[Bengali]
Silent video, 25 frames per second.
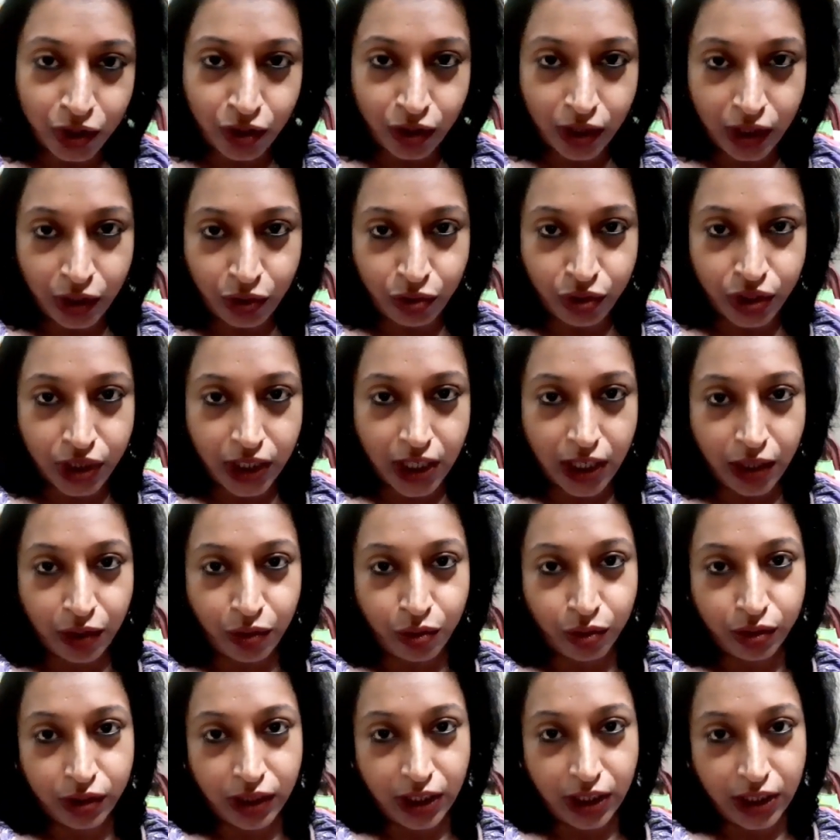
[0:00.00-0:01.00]
একটু শেয়ার
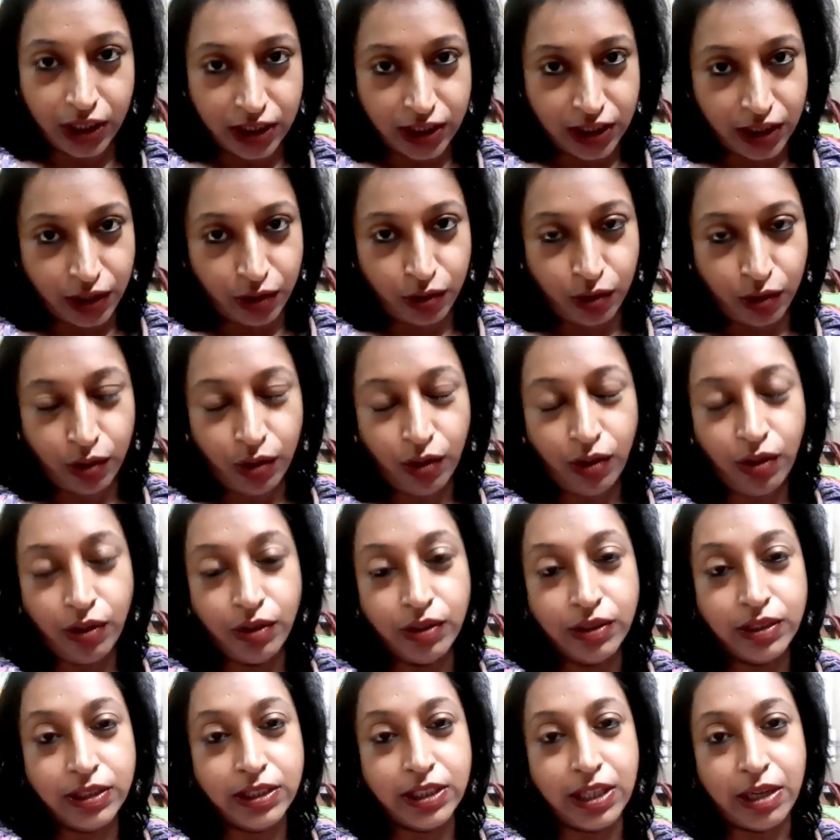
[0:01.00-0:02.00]
করতে ইচ্ছে হলো
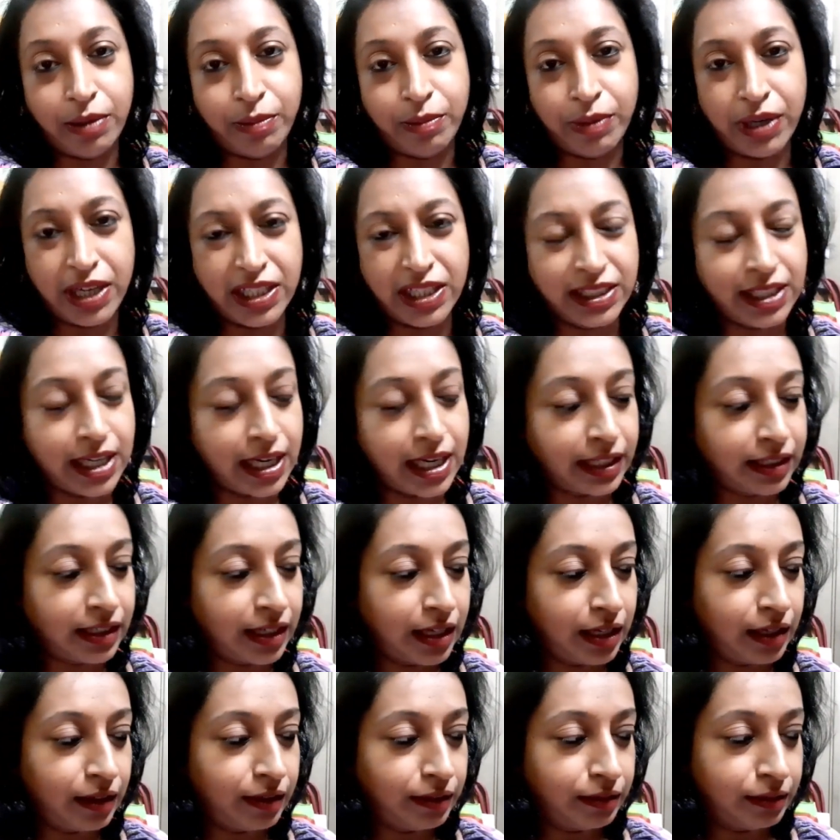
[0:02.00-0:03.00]
যে আমার আজকে একটা
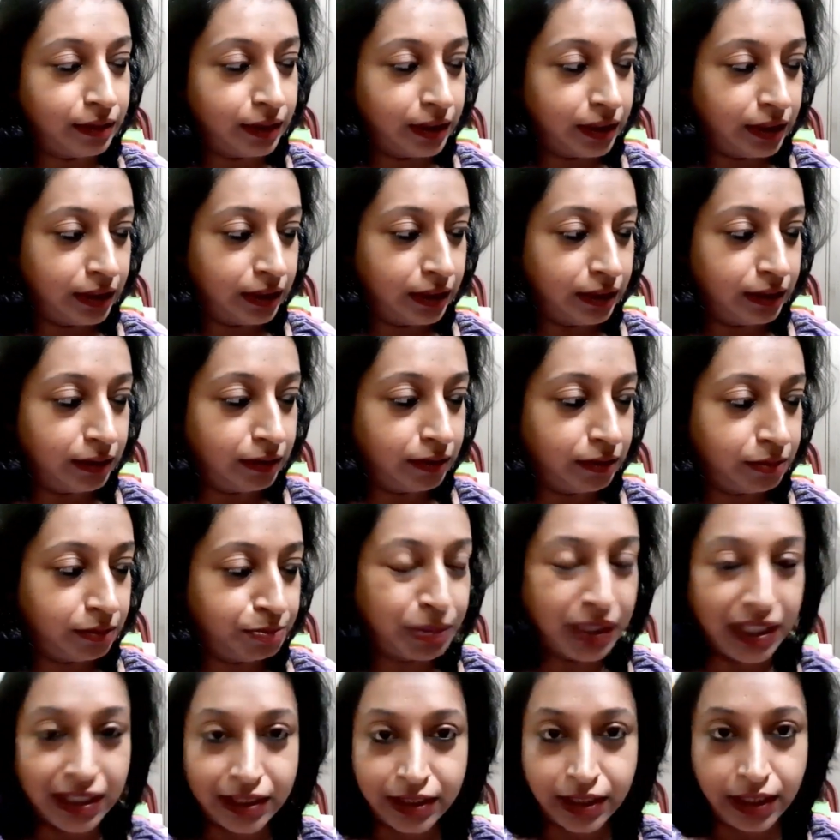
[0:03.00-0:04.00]

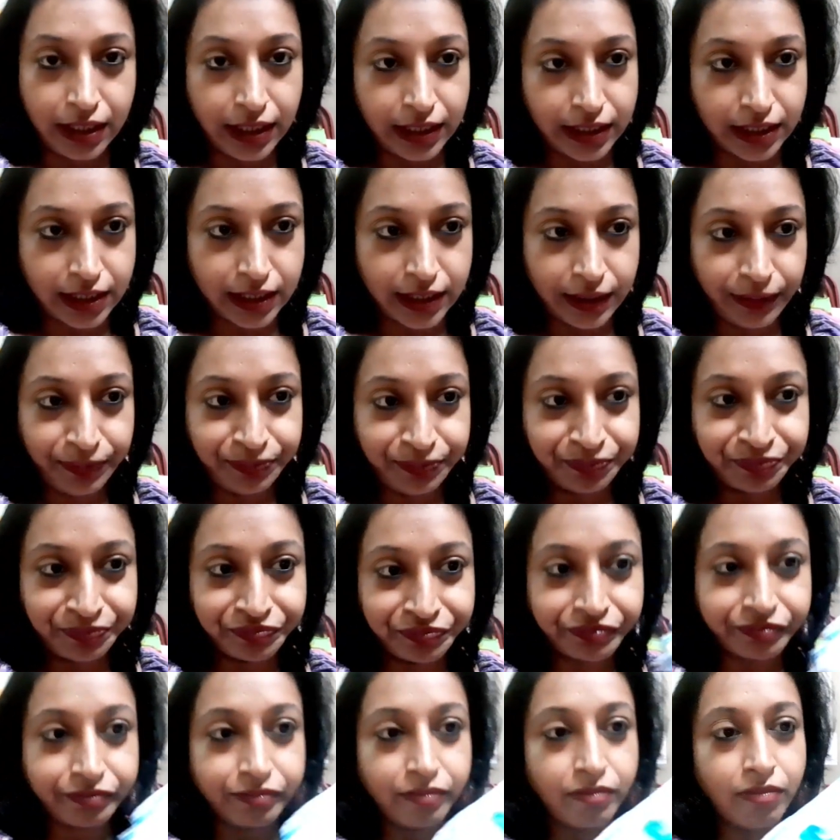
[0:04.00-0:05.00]
পার্সেল এসছে
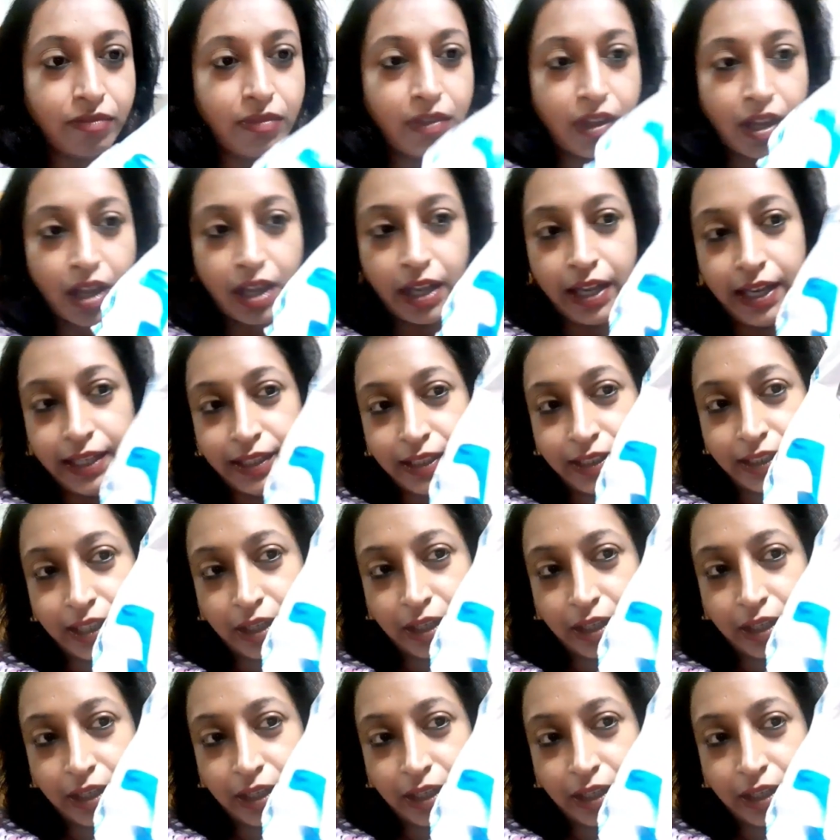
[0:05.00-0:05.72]
এই যে দেখো